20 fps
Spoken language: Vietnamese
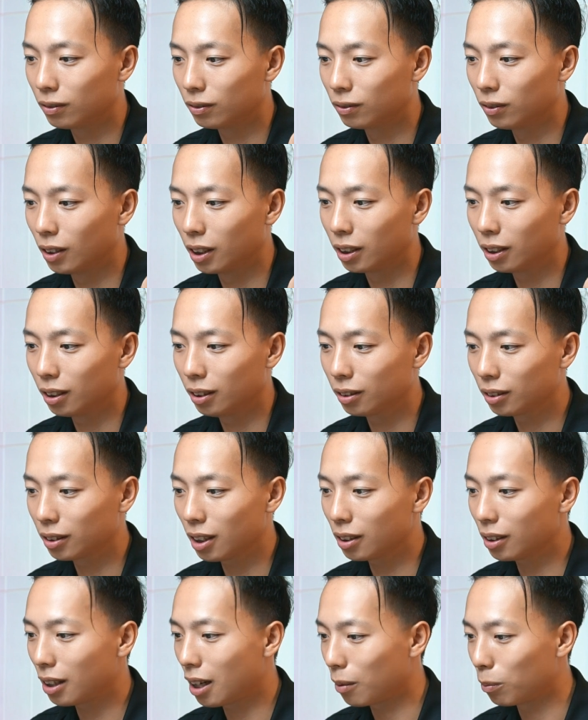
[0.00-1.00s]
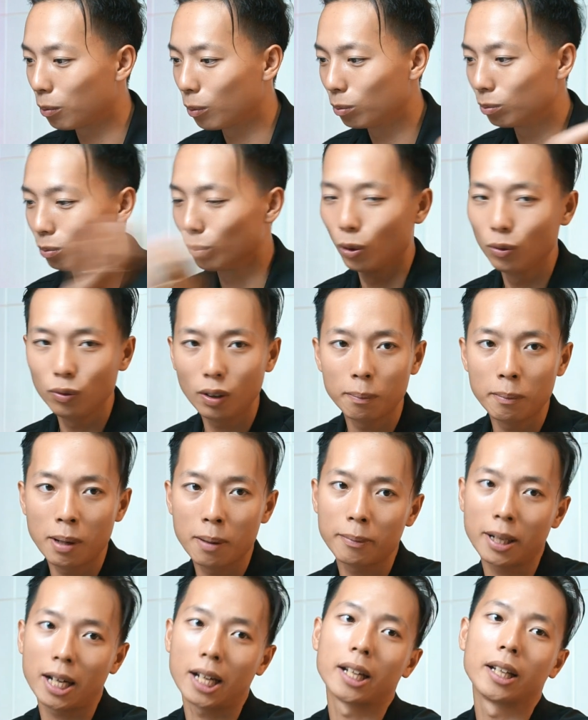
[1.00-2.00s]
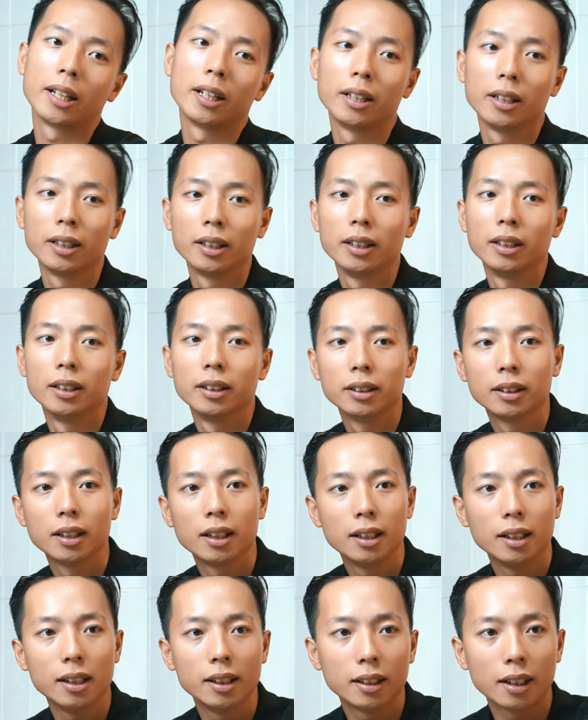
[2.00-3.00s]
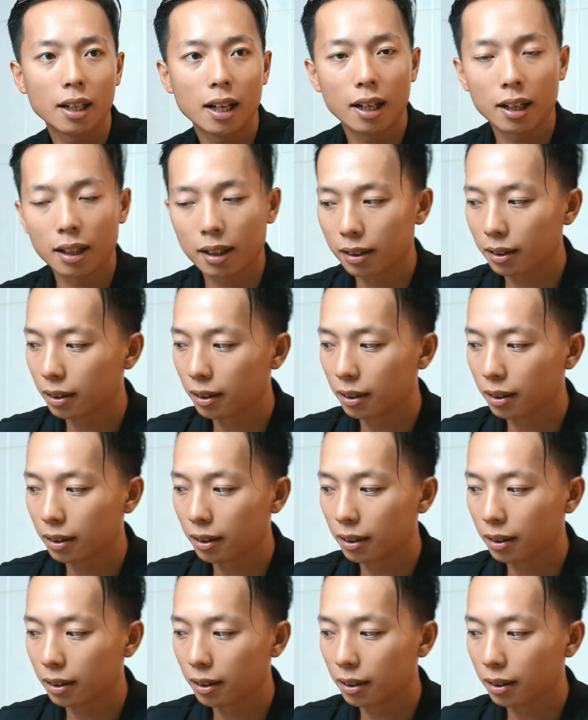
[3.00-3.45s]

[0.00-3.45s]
với tất cả 4 phần mềm này. Thế nên là